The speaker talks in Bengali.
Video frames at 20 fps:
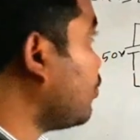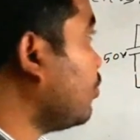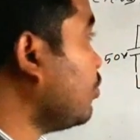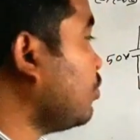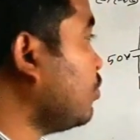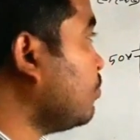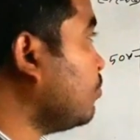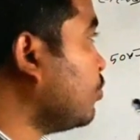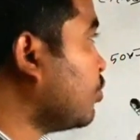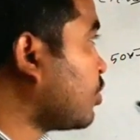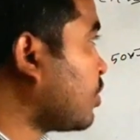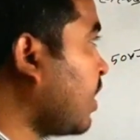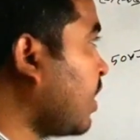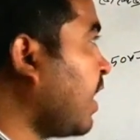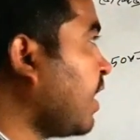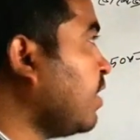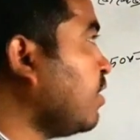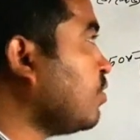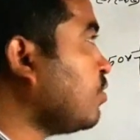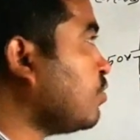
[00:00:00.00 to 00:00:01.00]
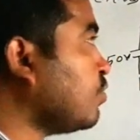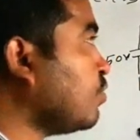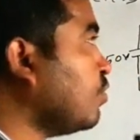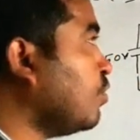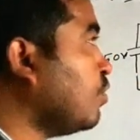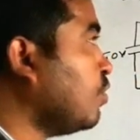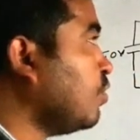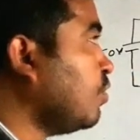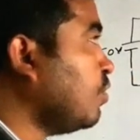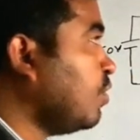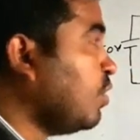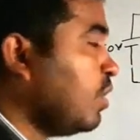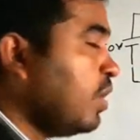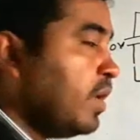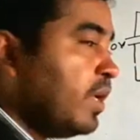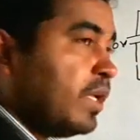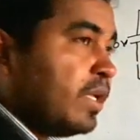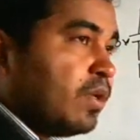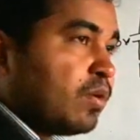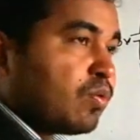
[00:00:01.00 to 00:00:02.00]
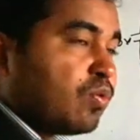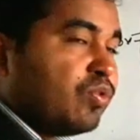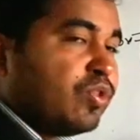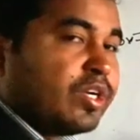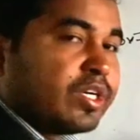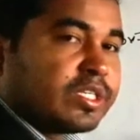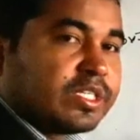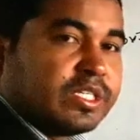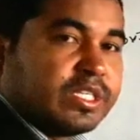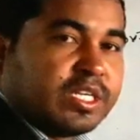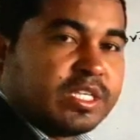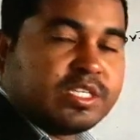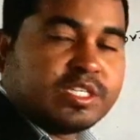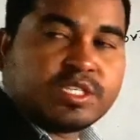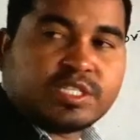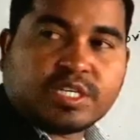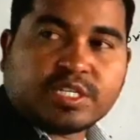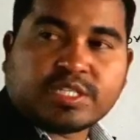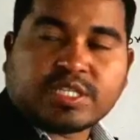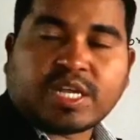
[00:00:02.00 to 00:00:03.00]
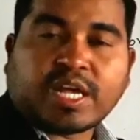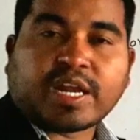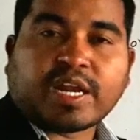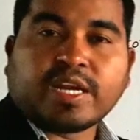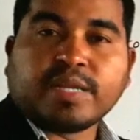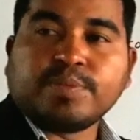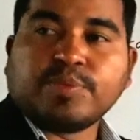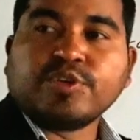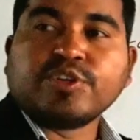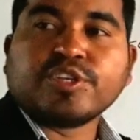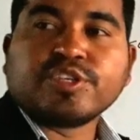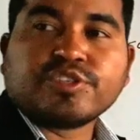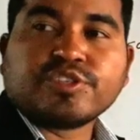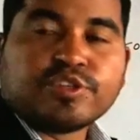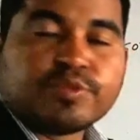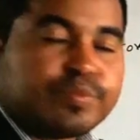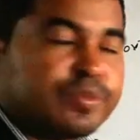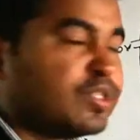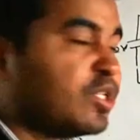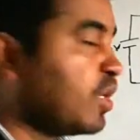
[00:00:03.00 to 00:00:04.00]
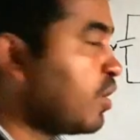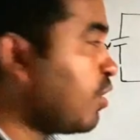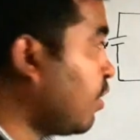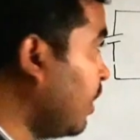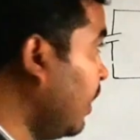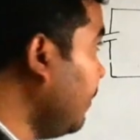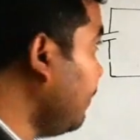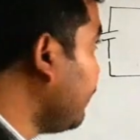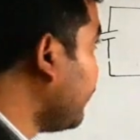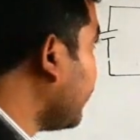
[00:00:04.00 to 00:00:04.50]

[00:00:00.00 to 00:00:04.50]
রোধ মোট কারেন্ট ও কোনো একটি রেজিস্ট্যান্সের আর ভোল্টেজ ড্রপ নির্ণয় করা